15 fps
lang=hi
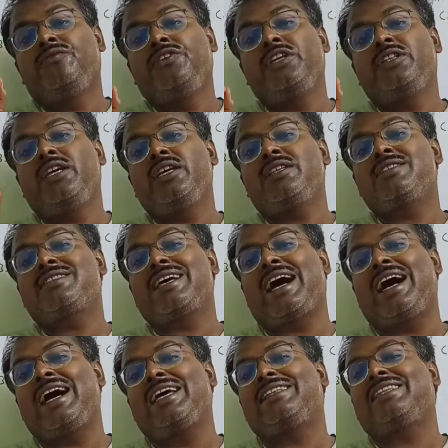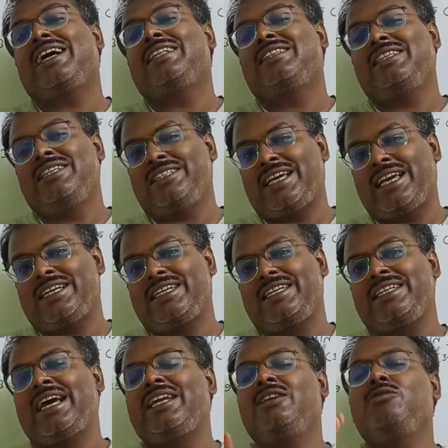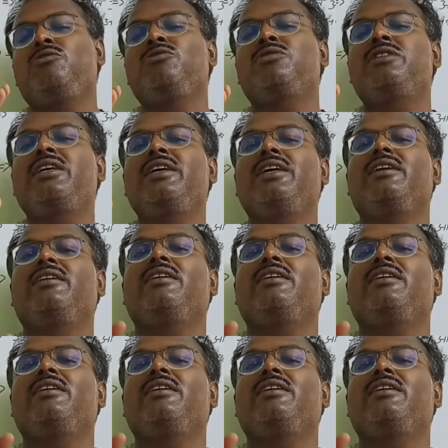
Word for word: विधिक सहायता दी जाएगी यानी उसे